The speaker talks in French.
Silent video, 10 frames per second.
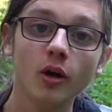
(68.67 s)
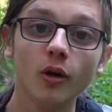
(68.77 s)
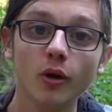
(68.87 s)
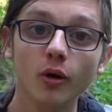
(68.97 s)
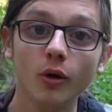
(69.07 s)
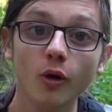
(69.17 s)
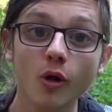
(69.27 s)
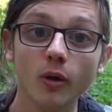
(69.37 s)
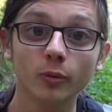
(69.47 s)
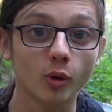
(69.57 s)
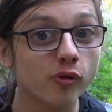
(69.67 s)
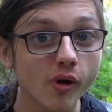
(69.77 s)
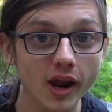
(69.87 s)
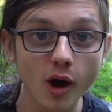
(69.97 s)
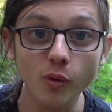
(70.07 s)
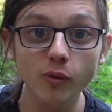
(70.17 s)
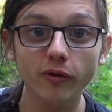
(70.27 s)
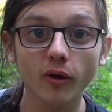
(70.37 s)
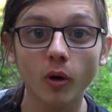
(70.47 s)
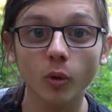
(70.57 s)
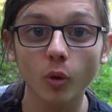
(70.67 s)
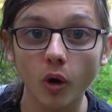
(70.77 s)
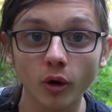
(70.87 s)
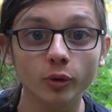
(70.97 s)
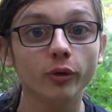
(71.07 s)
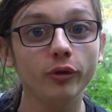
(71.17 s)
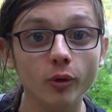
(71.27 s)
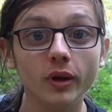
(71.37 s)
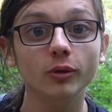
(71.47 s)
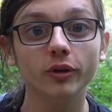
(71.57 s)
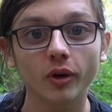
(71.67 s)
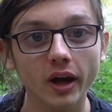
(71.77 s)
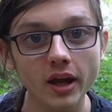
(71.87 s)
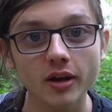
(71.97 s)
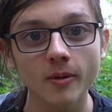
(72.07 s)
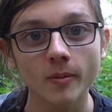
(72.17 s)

donc voilà, ouvrant grand nos yeux et nos oreilles,